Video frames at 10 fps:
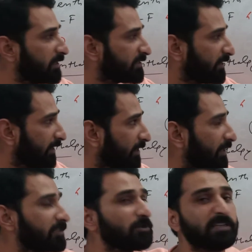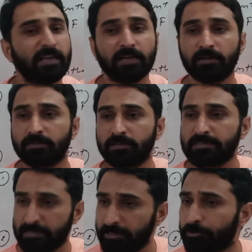इजीली रिलीज हो जाएगा
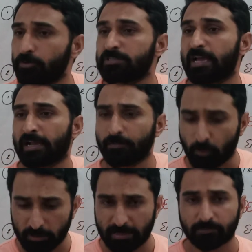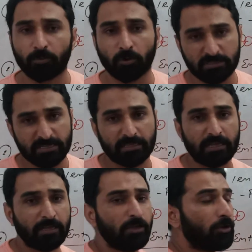इजीली टूट जाएगा बॉन्ड लेंथ बहुत
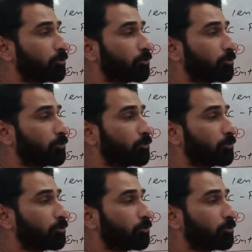ज़्यादा है